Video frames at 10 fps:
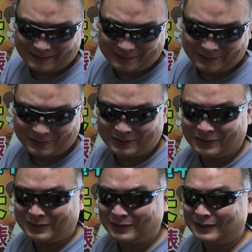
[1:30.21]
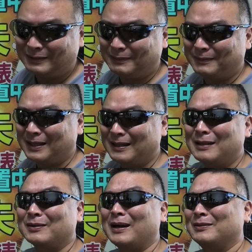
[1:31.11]
本当まだな
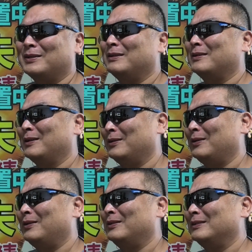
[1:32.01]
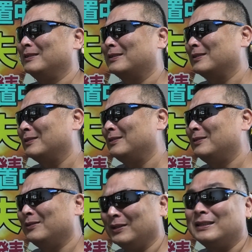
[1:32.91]
んとか歩けるけどすっ
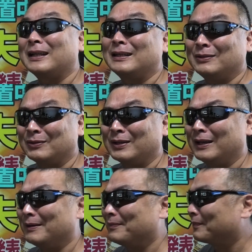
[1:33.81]
ごい痛いのこれ